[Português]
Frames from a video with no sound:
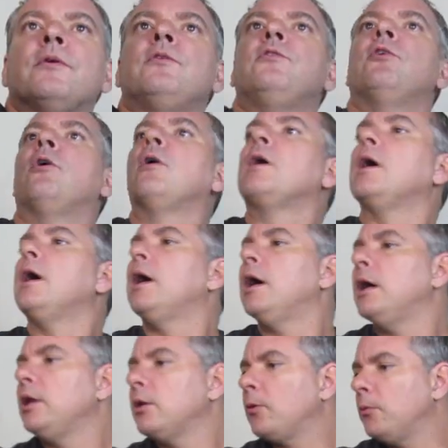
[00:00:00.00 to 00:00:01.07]
de
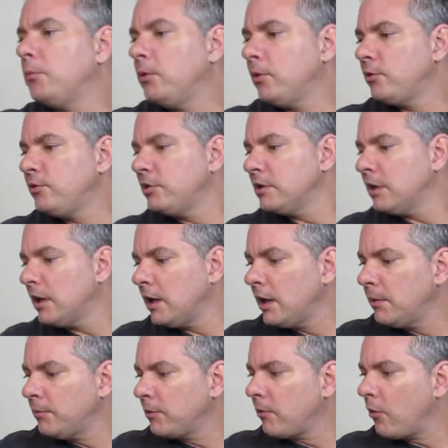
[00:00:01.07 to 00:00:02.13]
orgânico,
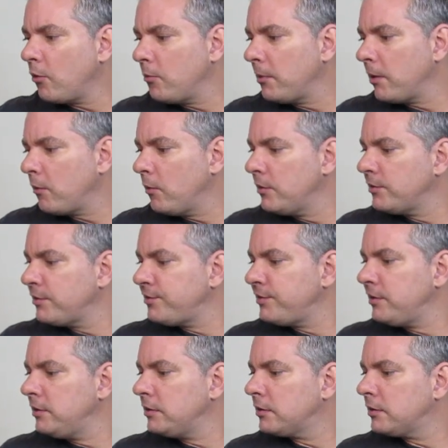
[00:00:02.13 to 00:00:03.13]
biodinâmico, alguma coisa assim.